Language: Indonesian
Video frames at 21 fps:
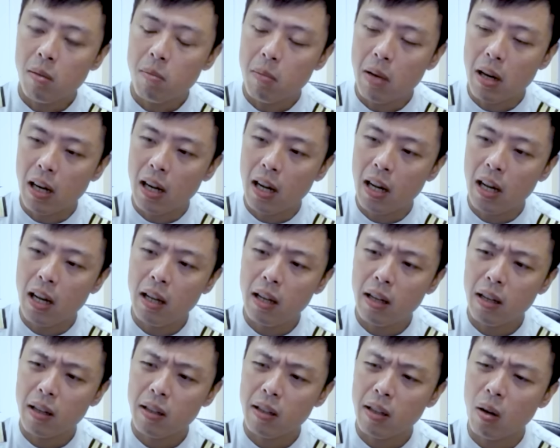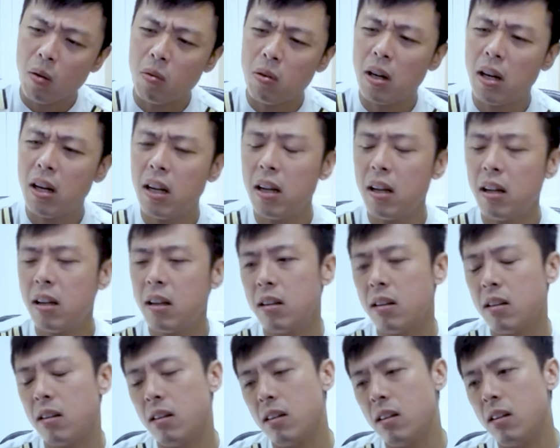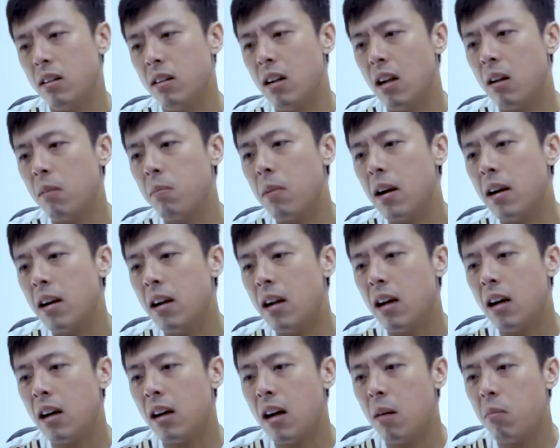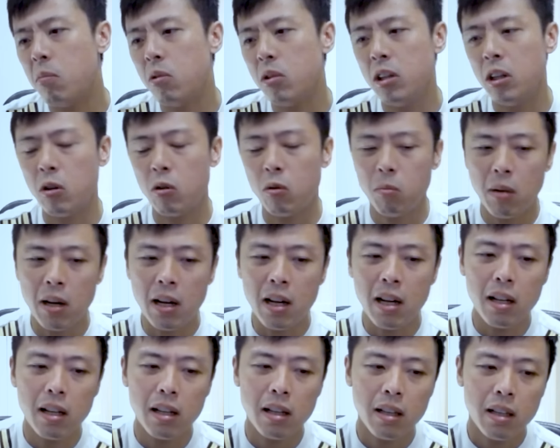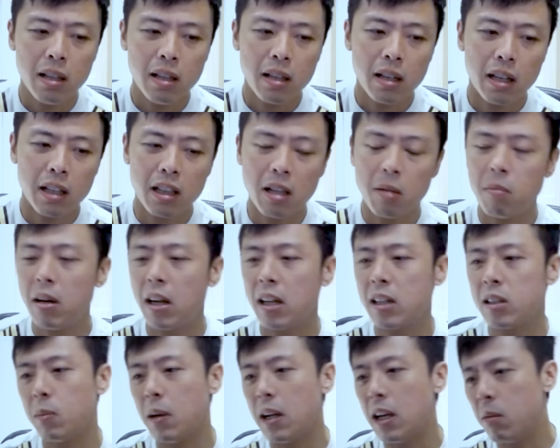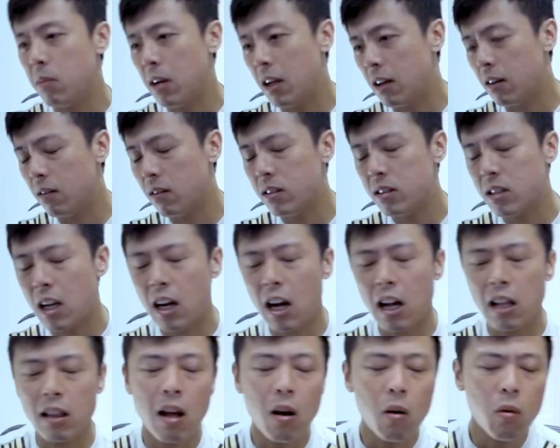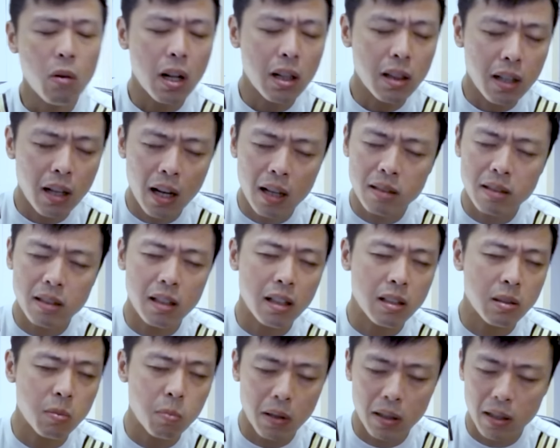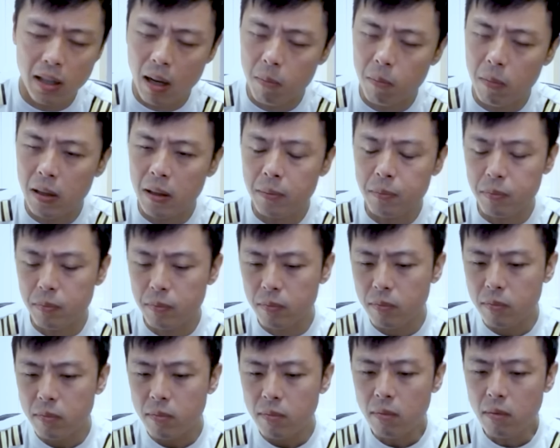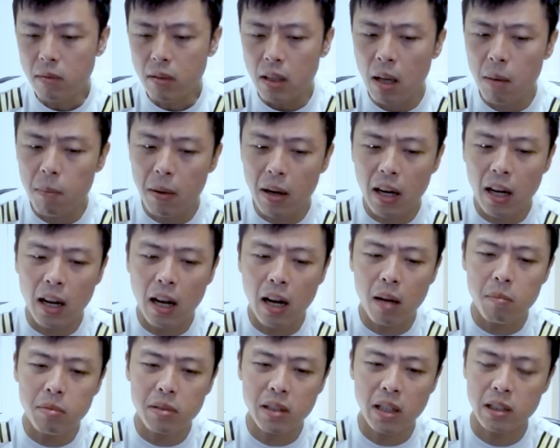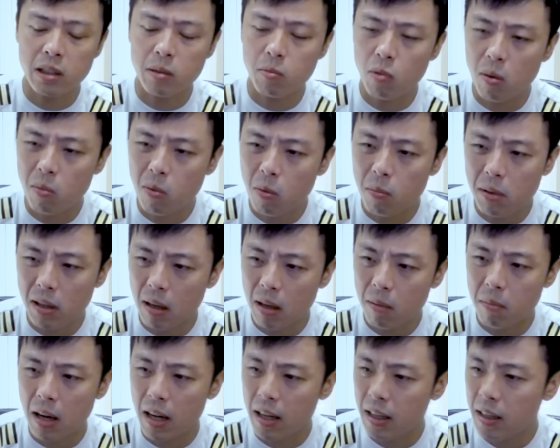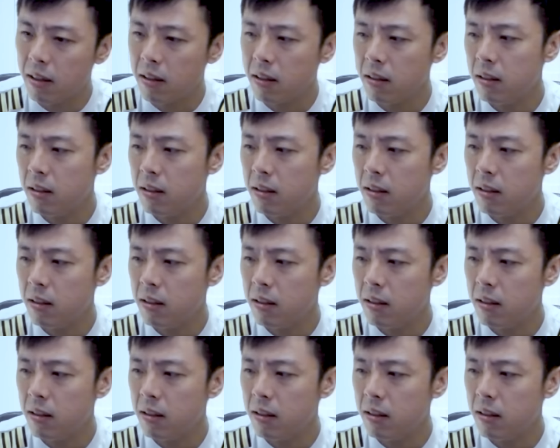Maka ya udah deh, daripada gabut di rumah, kita bereksperimen. Saya nggak tahu nanti hasilnya seperti apa. Apakah akan menjadi sebuah mobil yang baik